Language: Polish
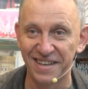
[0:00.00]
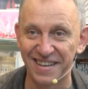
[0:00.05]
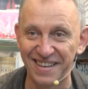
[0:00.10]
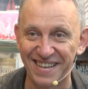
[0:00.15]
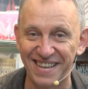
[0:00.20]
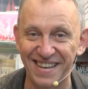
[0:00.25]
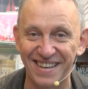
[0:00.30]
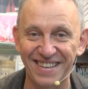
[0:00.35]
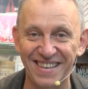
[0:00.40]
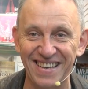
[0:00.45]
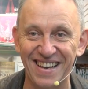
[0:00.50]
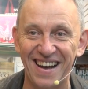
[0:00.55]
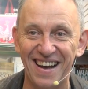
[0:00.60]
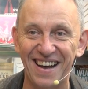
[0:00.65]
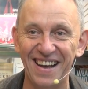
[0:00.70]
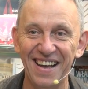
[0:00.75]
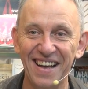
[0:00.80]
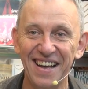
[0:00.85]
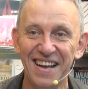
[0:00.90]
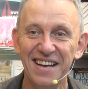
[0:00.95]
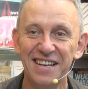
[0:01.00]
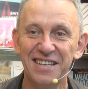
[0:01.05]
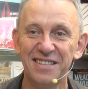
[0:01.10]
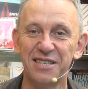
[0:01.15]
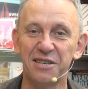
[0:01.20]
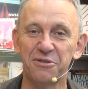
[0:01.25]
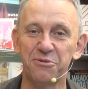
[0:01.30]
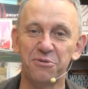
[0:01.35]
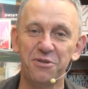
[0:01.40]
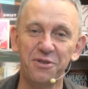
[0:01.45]
tak jak ja,
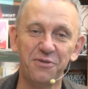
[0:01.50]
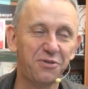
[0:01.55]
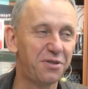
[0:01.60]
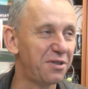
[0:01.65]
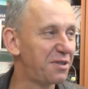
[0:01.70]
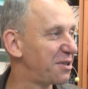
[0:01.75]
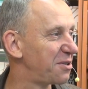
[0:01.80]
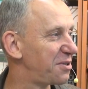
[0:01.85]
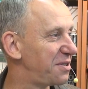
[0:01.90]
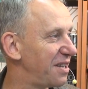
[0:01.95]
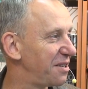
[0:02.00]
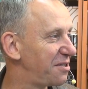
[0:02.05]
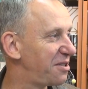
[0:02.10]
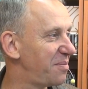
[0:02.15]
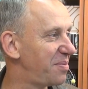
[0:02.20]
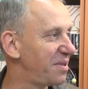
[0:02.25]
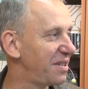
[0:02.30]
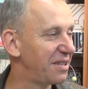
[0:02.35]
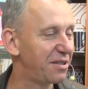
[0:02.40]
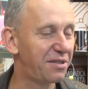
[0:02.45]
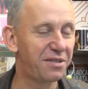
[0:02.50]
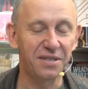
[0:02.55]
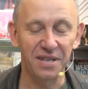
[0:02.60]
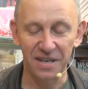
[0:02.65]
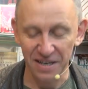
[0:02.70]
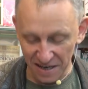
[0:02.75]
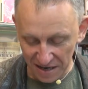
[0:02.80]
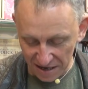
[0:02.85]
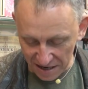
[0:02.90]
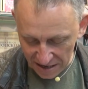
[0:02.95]
zarzuciwszy coś na siebie
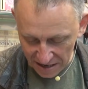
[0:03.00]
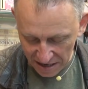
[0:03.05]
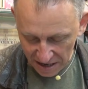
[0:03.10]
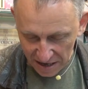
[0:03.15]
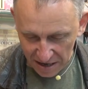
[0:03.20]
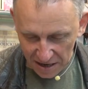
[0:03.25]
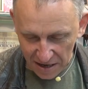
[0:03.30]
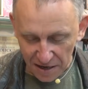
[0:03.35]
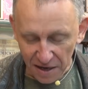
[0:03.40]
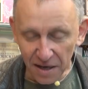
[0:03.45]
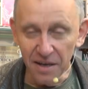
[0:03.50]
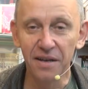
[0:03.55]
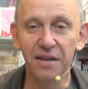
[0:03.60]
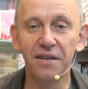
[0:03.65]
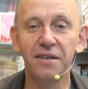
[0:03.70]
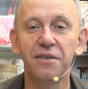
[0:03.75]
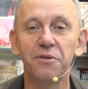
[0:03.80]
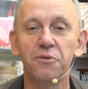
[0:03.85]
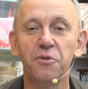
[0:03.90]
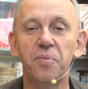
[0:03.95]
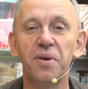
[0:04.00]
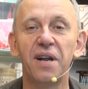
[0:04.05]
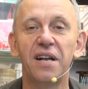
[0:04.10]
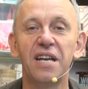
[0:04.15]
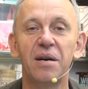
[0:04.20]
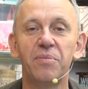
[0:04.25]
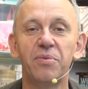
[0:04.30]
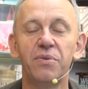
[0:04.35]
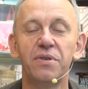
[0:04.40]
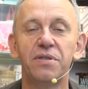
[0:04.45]
jeszcze, ale
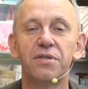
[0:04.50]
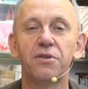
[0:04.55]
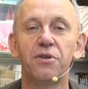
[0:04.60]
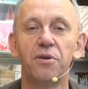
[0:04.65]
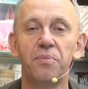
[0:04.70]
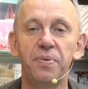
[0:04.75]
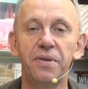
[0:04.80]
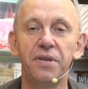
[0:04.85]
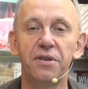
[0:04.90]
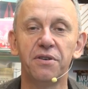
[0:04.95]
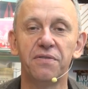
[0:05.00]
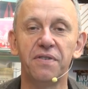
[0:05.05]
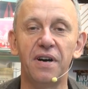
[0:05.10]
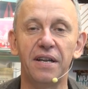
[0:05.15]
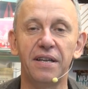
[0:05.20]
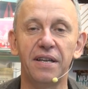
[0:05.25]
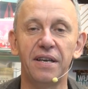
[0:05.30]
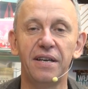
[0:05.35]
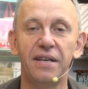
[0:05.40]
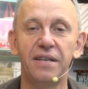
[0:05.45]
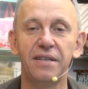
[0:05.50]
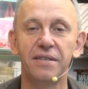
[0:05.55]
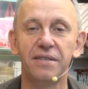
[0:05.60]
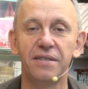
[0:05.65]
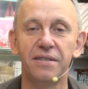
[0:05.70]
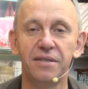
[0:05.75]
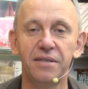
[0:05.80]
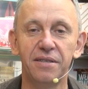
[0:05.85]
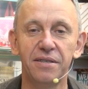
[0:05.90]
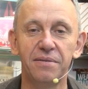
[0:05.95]
ubrania były skomplikowane,
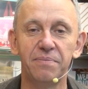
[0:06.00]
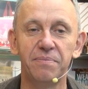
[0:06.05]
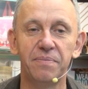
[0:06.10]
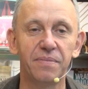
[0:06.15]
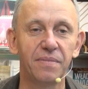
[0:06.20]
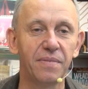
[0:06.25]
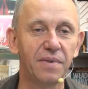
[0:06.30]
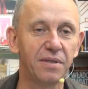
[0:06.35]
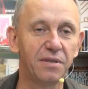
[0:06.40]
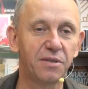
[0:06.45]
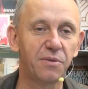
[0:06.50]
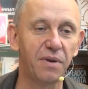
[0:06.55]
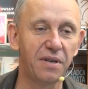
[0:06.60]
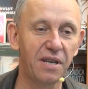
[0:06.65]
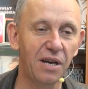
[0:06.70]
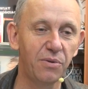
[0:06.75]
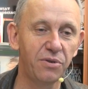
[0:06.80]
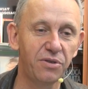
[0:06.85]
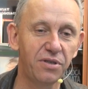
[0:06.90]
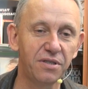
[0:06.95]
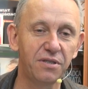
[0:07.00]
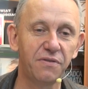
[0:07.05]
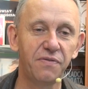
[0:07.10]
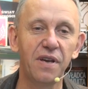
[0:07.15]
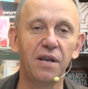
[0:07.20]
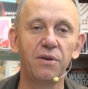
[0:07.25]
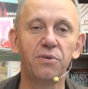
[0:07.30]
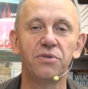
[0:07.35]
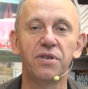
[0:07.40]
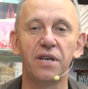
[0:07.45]
składały się z z
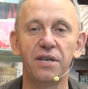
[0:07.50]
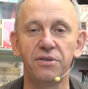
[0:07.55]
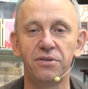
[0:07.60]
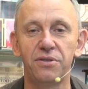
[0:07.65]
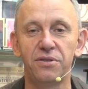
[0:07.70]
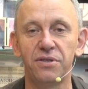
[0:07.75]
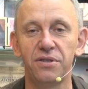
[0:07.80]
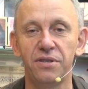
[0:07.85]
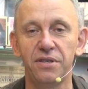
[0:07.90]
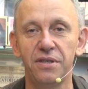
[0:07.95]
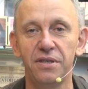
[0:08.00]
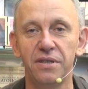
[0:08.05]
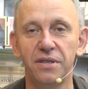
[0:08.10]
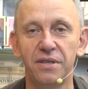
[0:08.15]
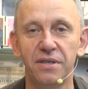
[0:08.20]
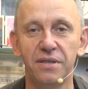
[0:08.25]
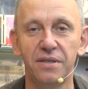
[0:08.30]
wielu części.